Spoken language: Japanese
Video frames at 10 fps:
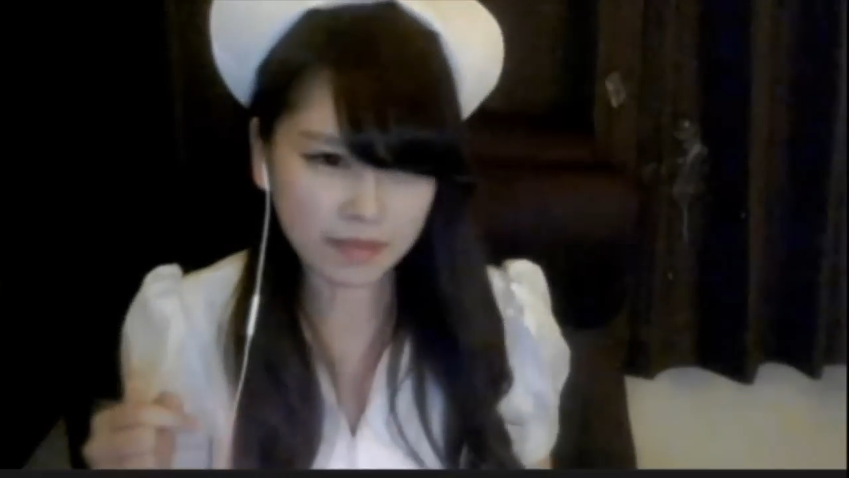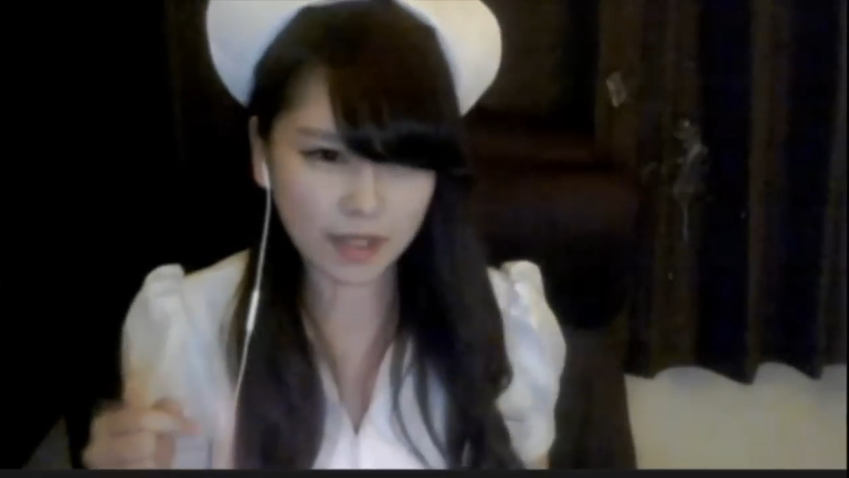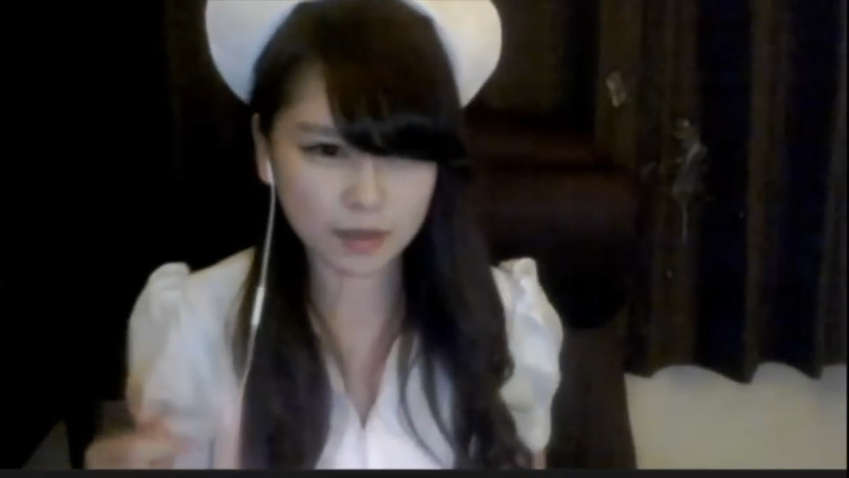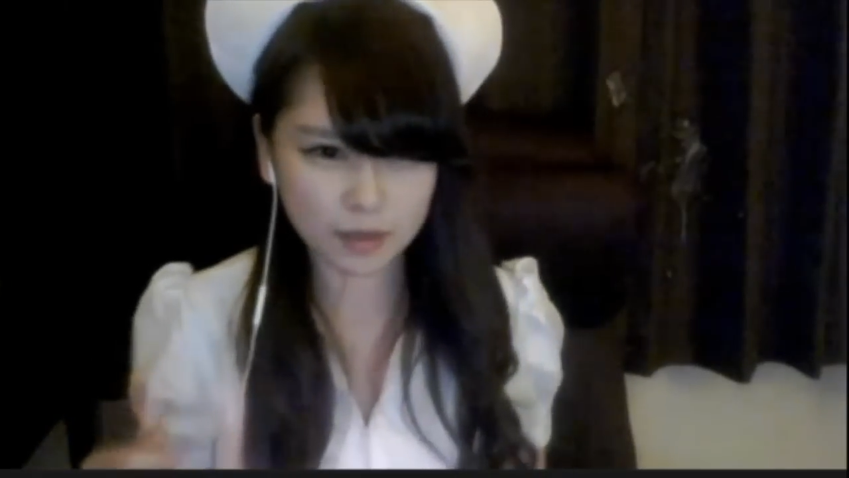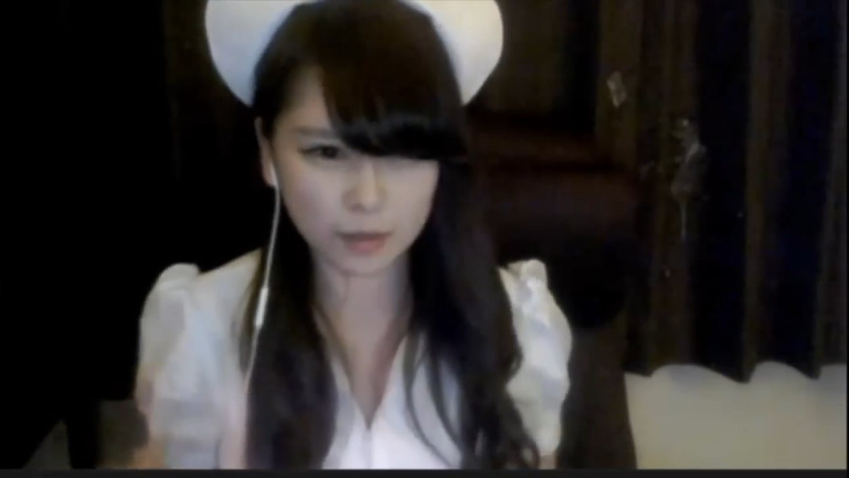い
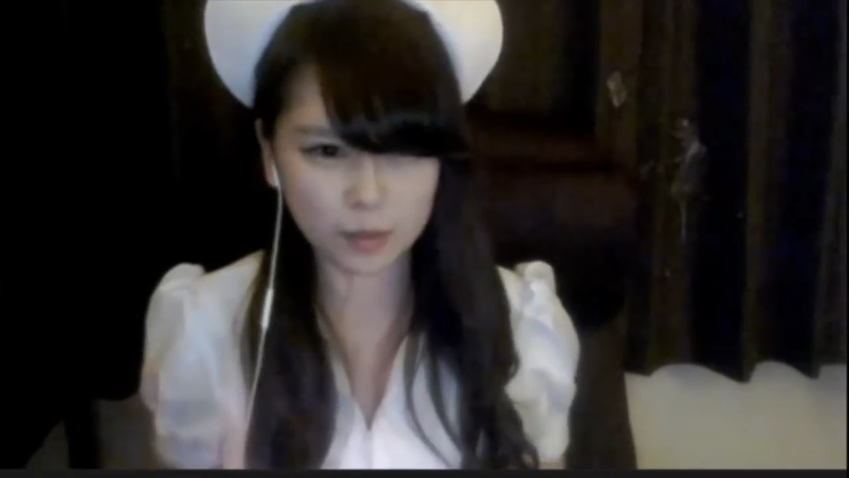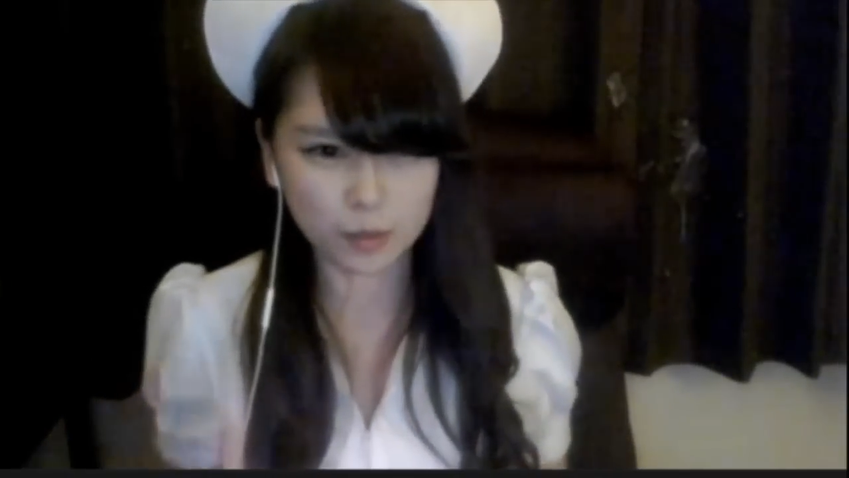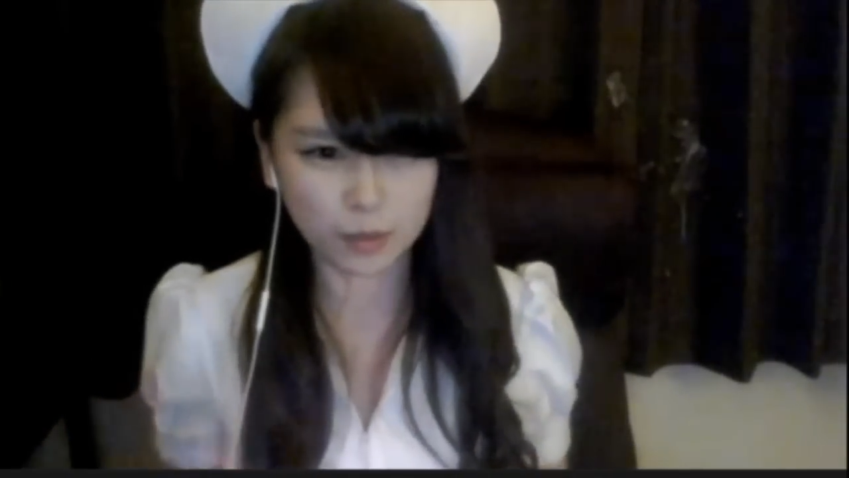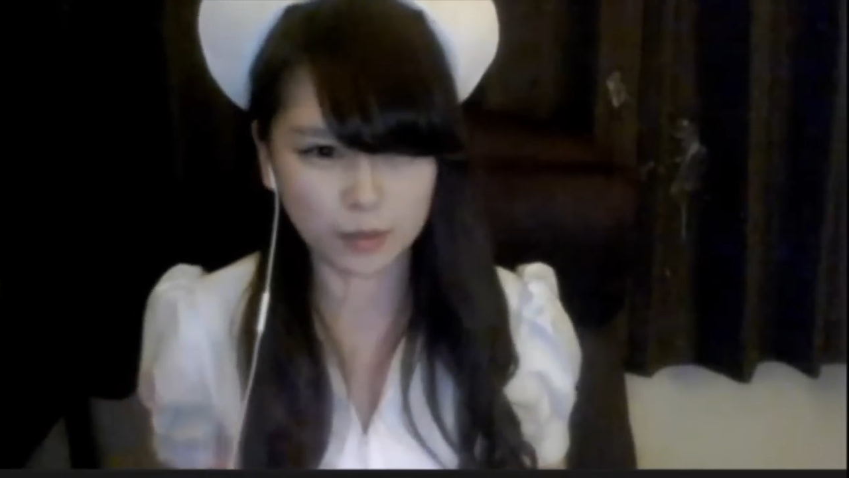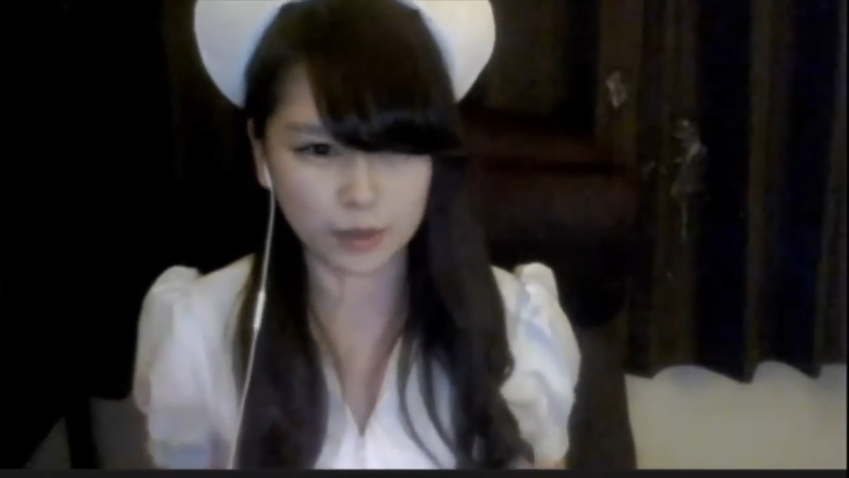や、そう、
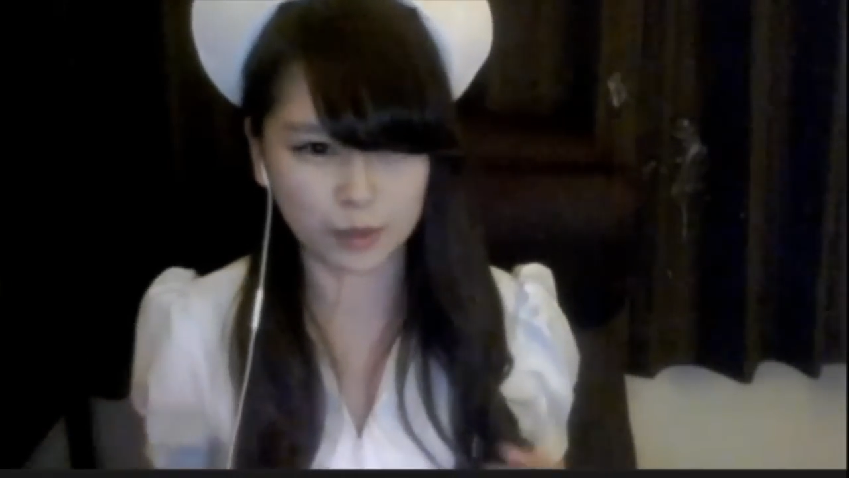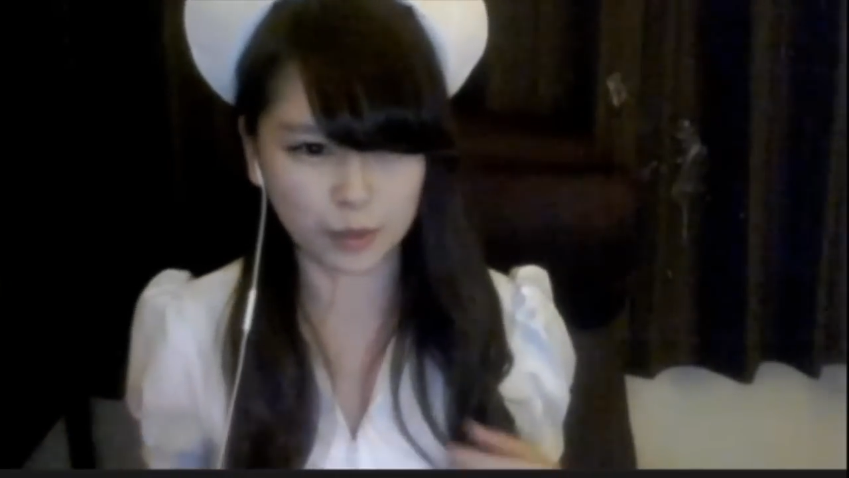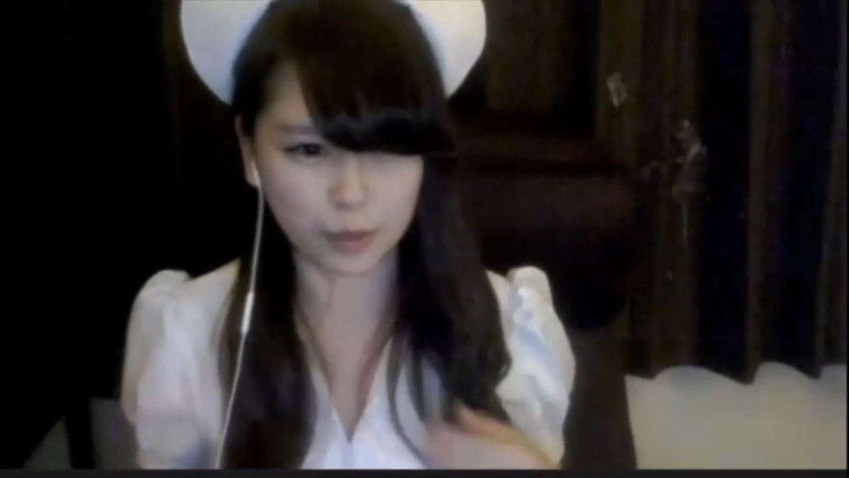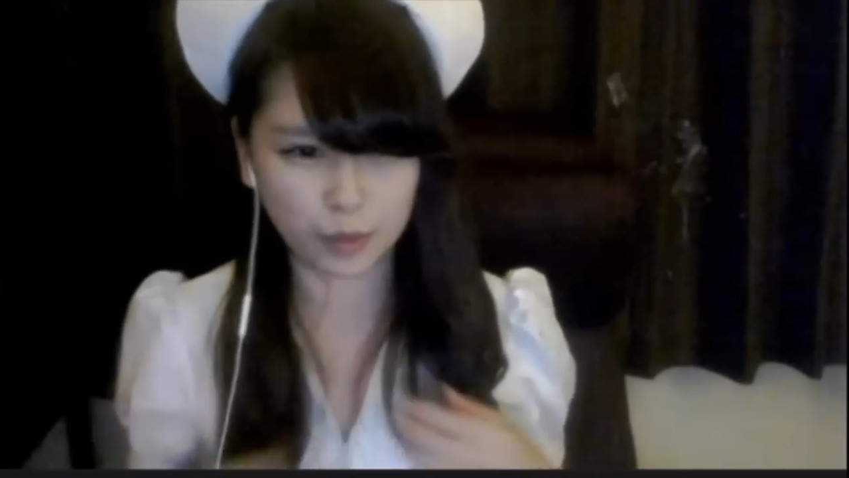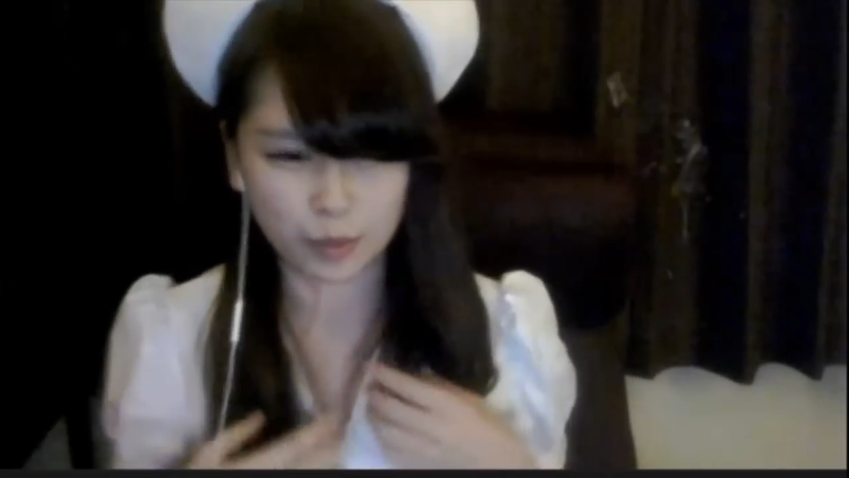そうです
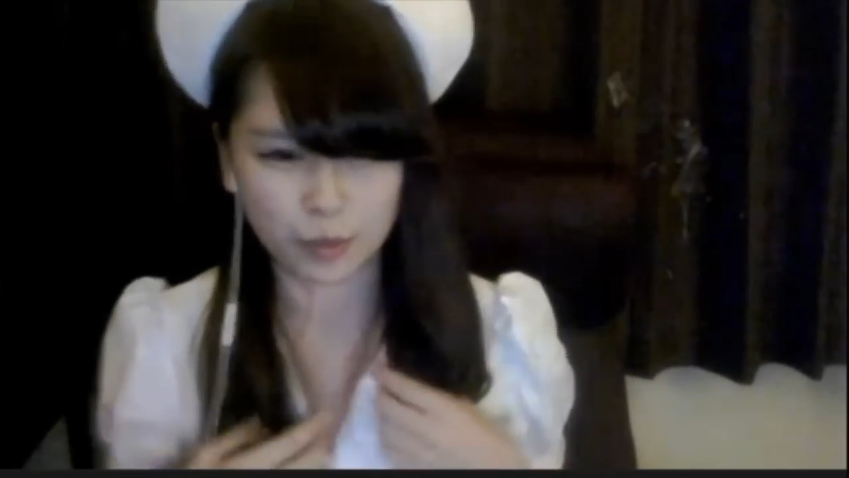よ。